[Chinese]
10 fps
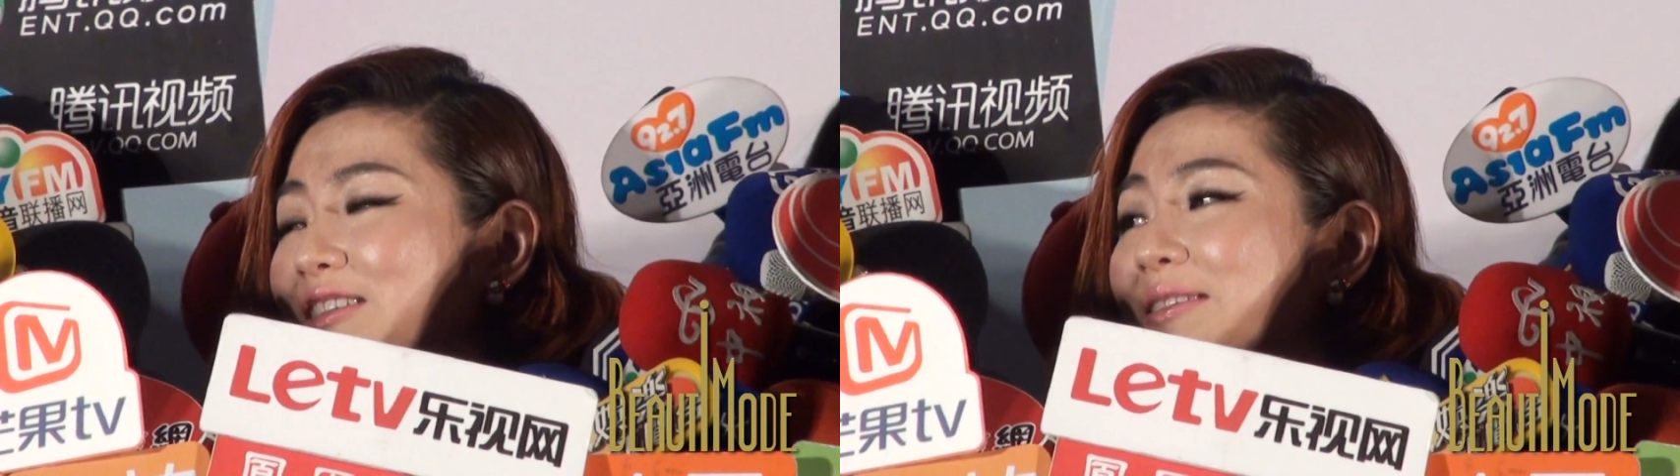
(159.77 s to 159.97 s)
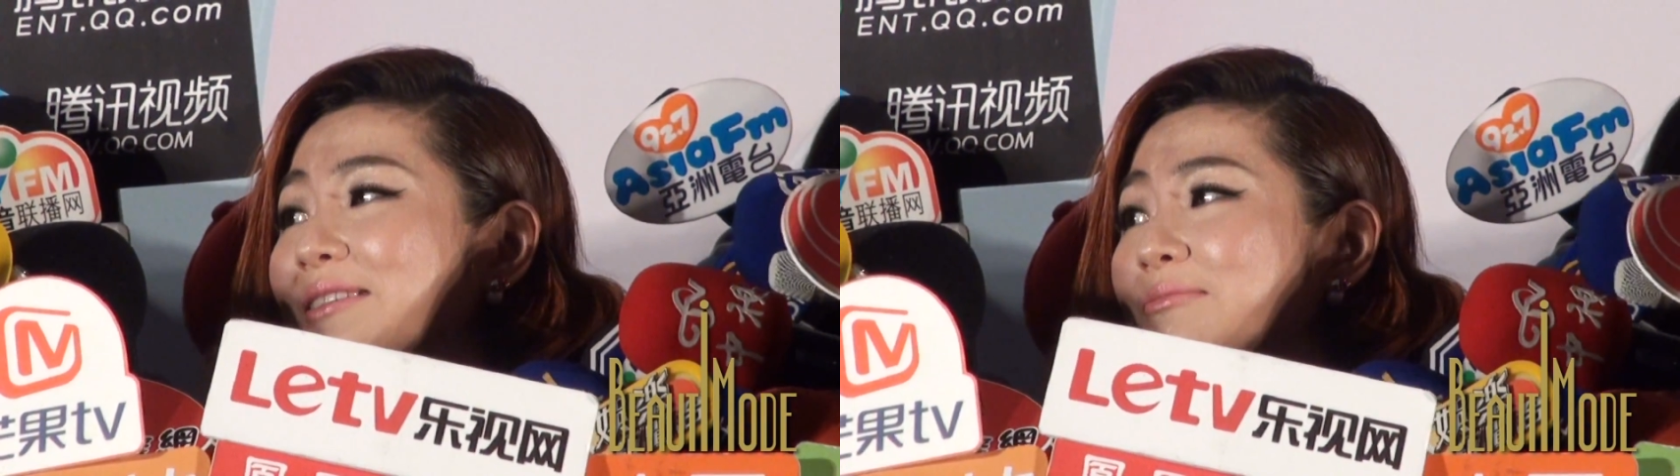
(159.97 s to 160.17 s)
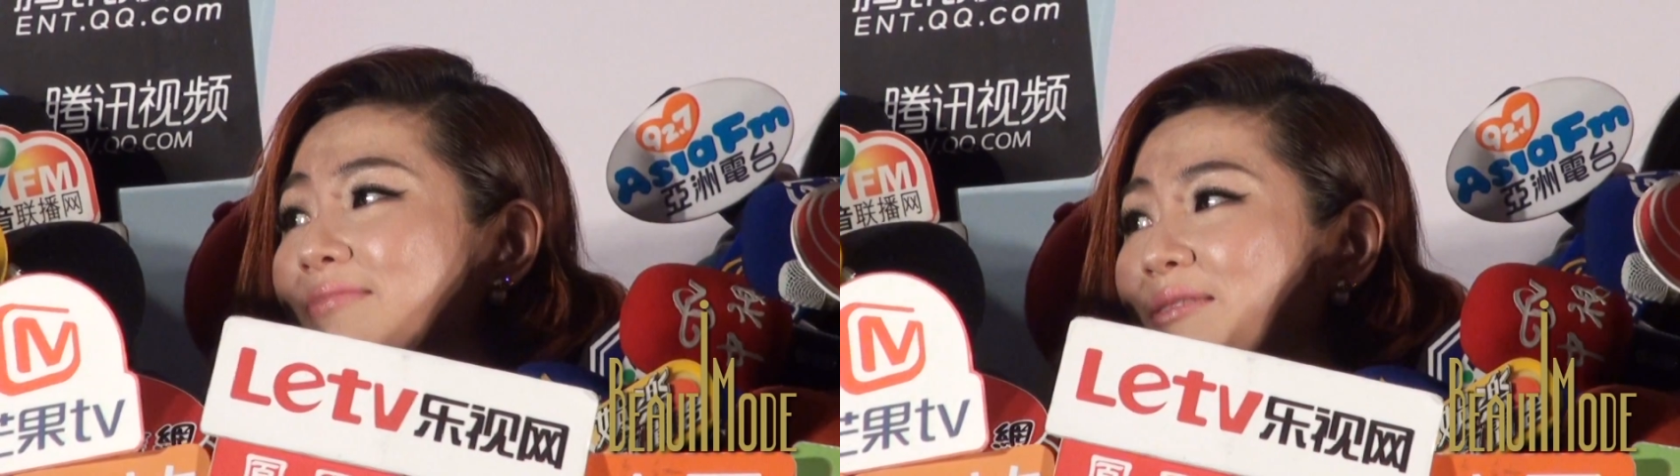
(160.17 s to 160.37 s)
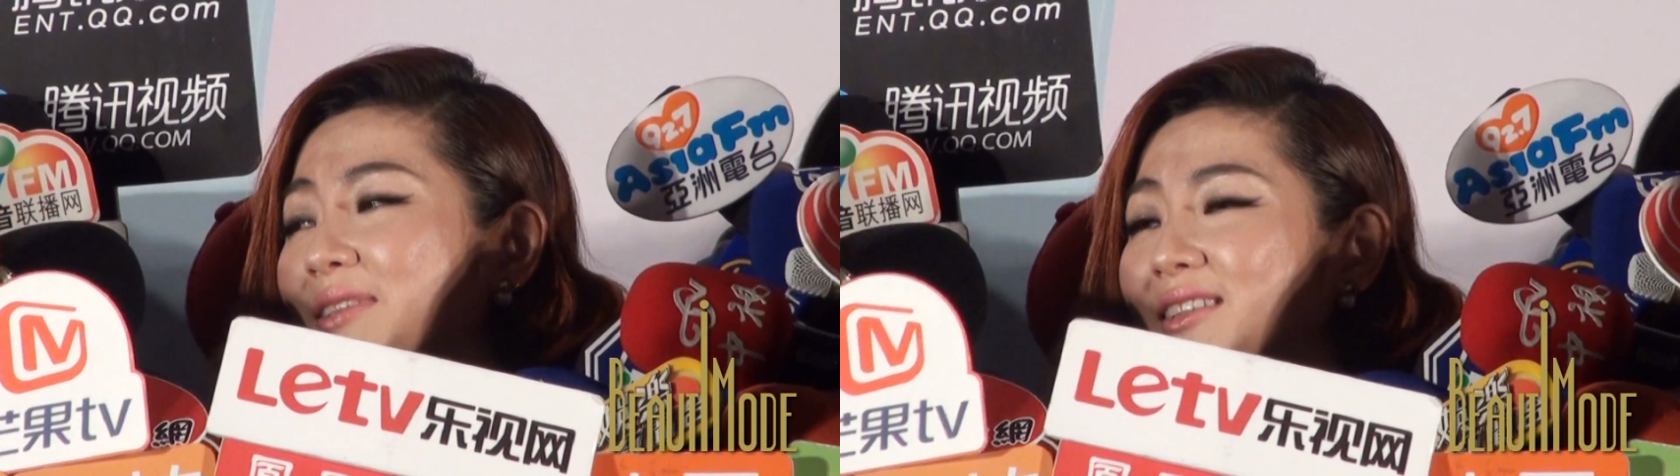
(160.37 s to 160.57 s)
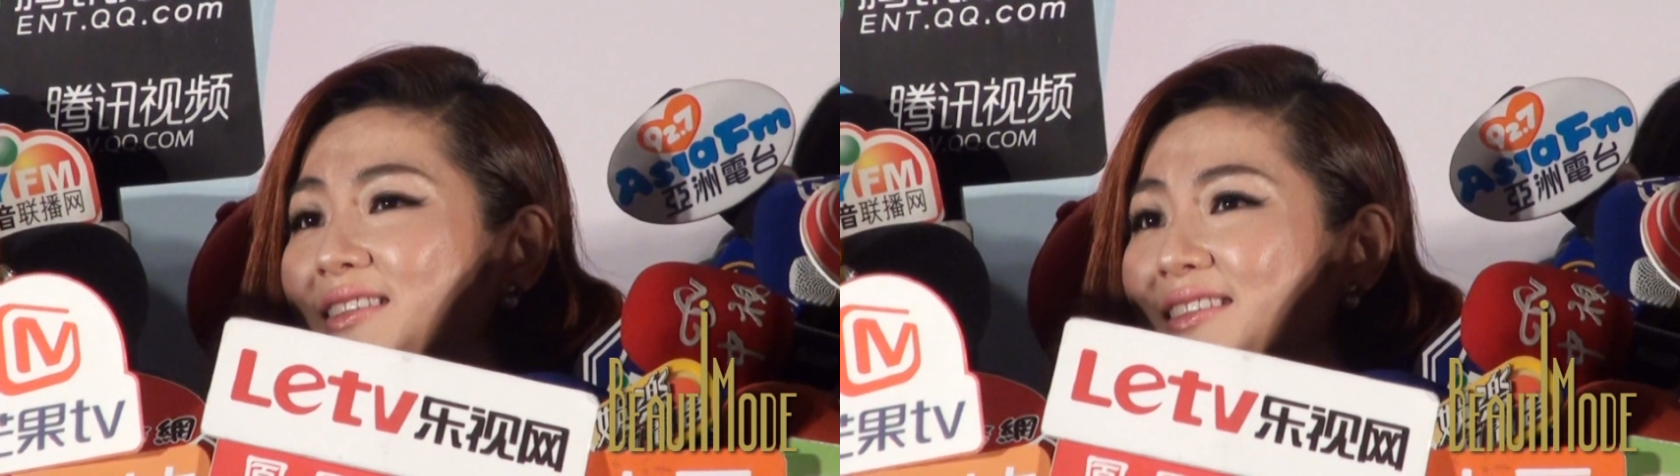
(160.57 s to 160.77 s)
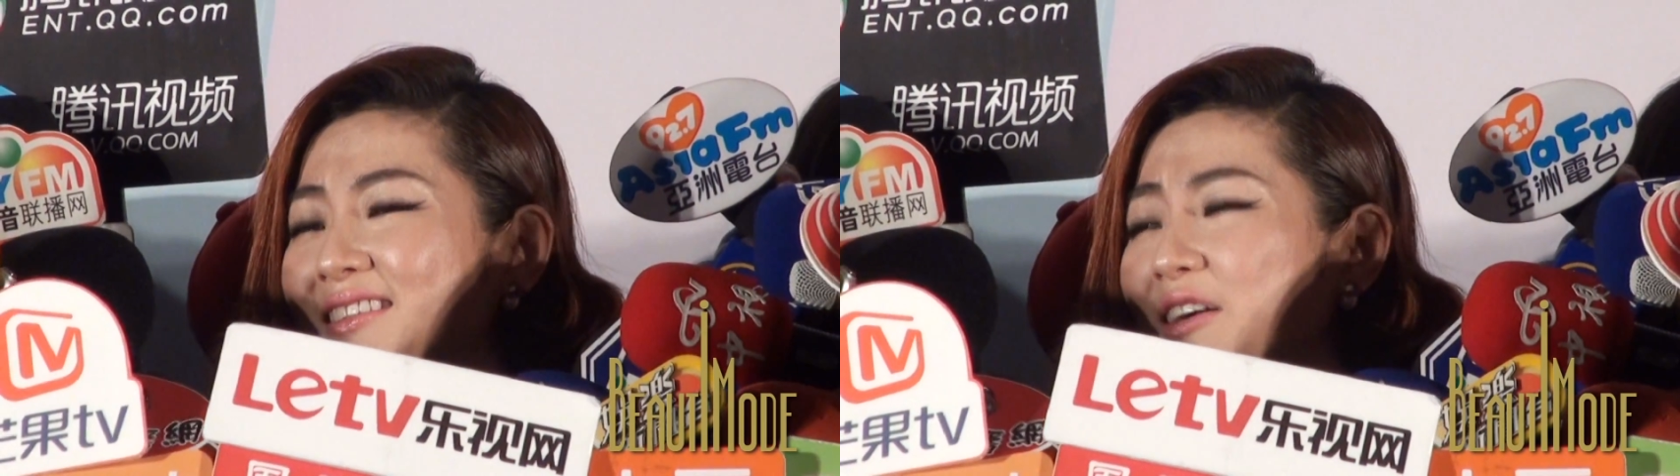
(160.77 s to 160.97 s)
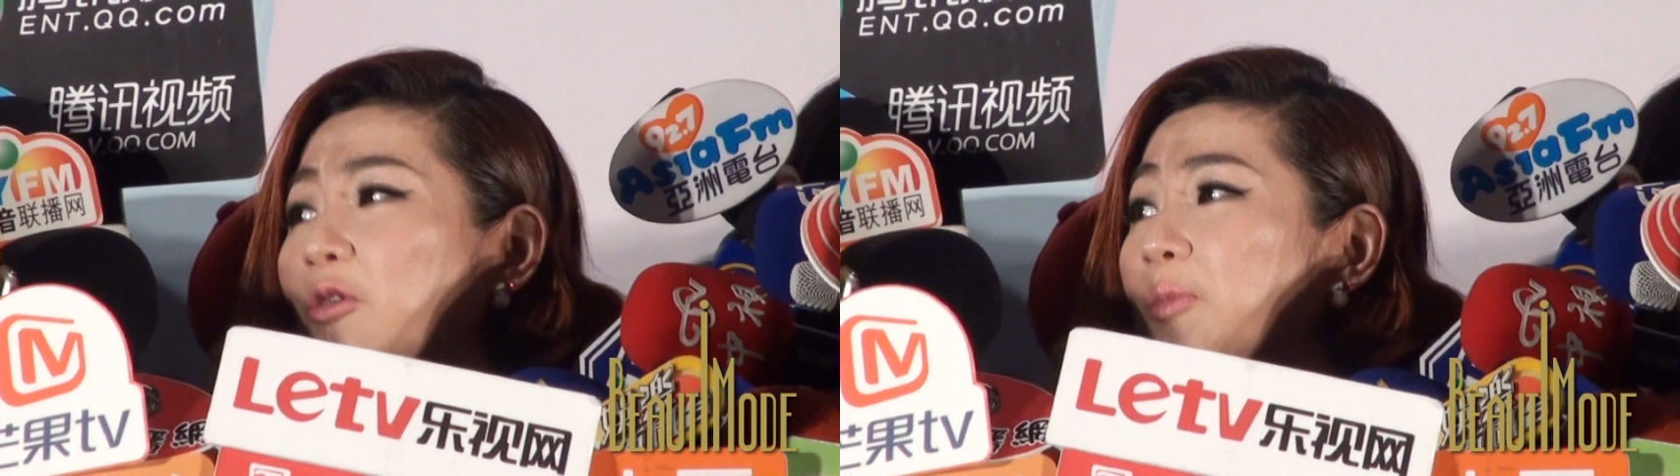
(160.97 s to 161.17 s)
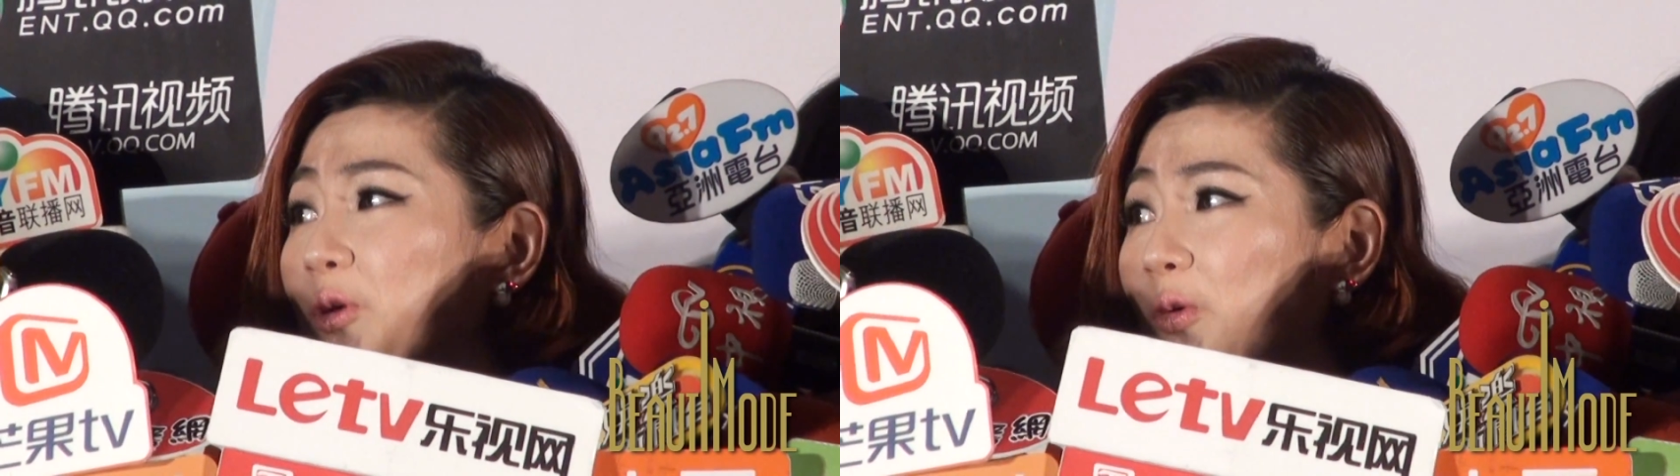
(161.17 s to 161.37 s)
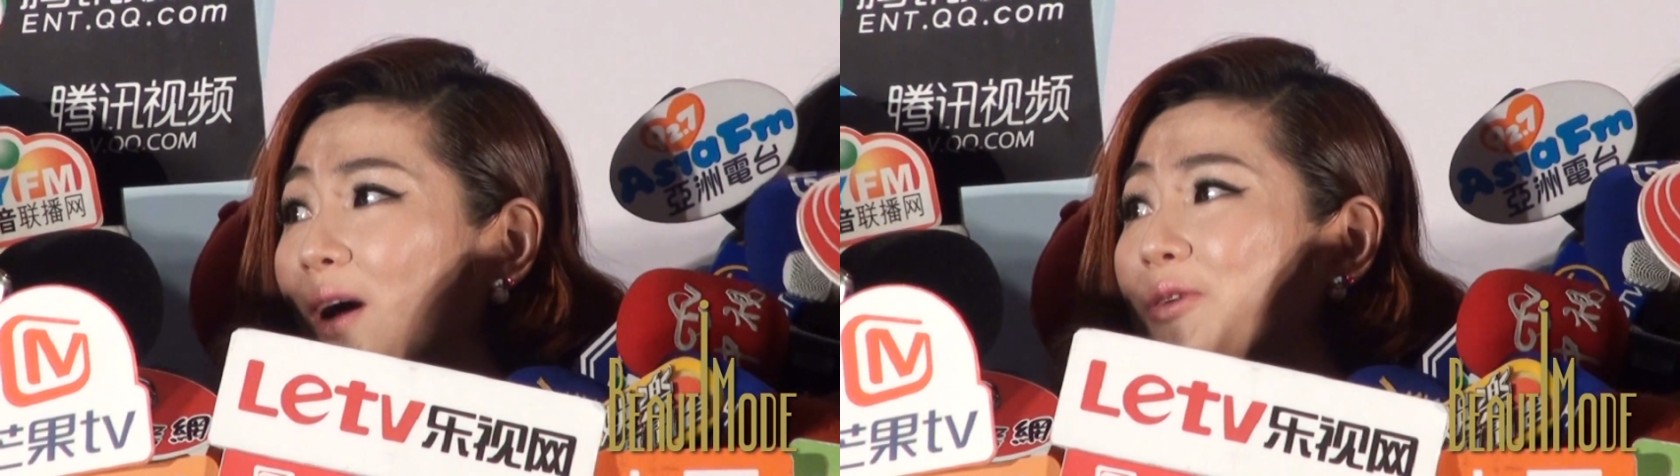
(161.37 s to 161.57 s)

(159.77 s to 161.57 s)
就是明明其实跟我没有关，